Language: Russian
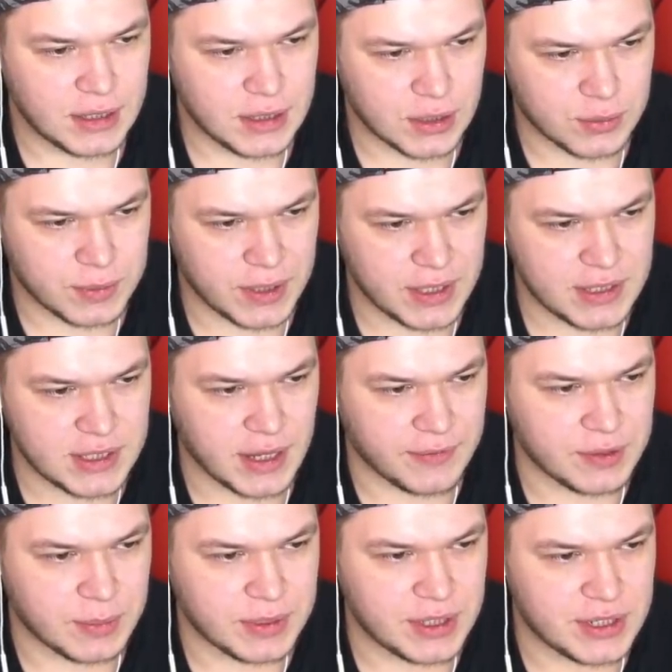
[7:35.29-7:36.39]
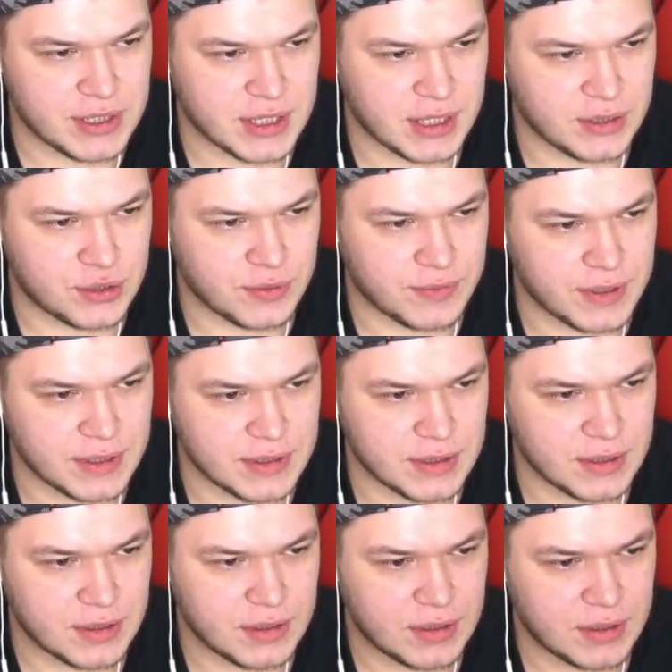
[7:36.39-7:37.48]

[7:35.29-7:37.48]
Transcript: Так, у меня есть автоматические еще выезды?